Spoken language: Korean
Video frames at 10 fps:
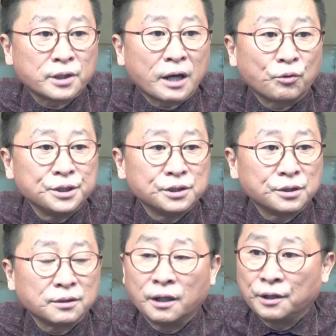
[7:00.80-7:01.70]
하고
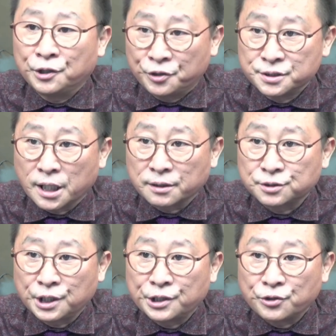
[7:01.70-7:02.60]
있는
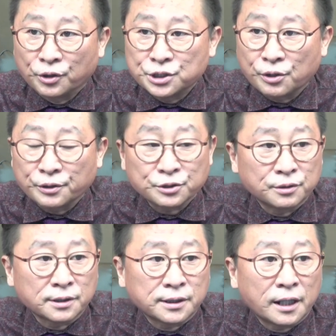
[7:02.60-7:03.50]
현상들이 여기저기서
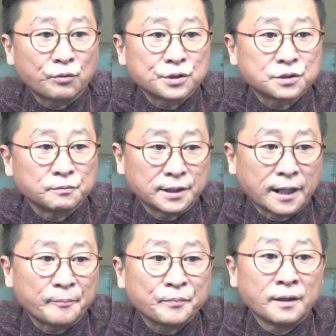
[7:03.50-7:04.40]
나타나고
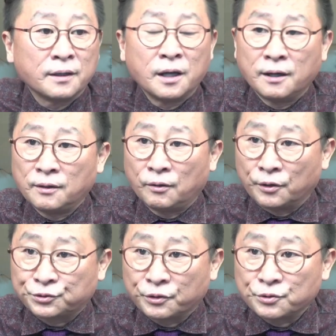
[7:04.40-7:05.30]
있습니다.
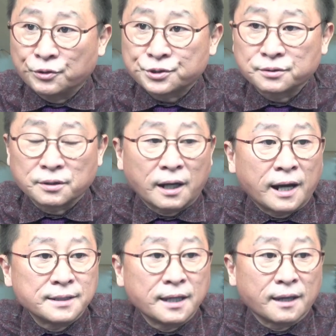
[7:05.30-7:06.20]
어떤 것은
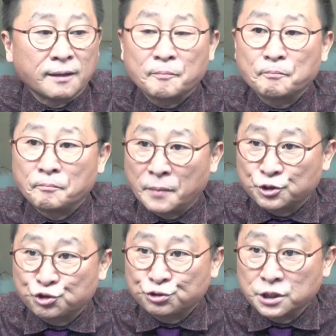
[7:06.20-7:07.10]
아예
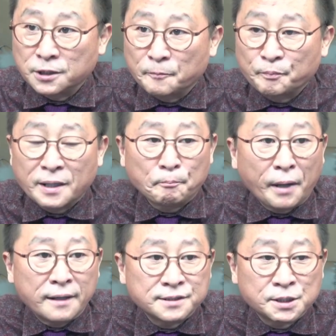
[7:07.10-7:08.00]
매출이
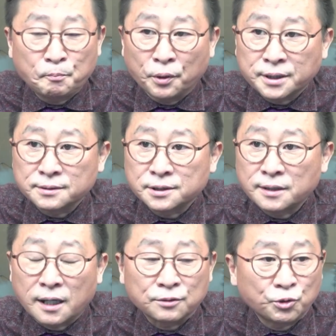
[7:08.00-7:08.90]

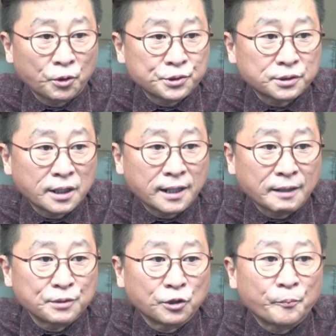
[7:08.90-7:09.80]
80%나
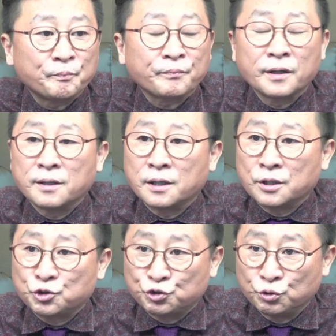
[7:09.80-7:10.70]
떨어졌다라며
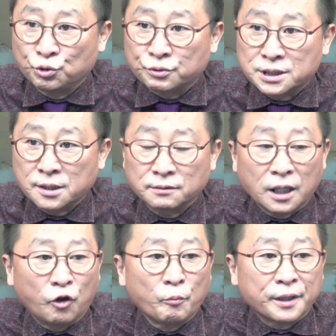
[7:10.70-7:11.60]
중국
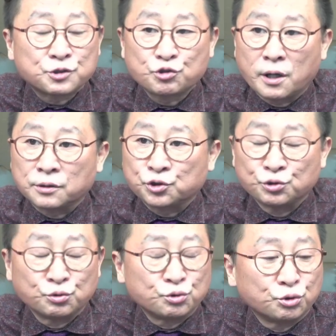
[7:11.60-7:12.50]
칭다오 맥주와
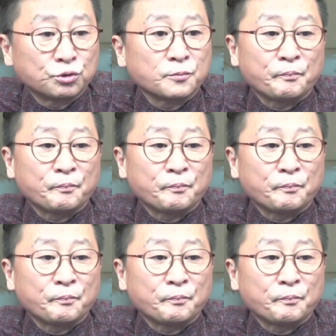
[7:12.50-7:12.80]
중국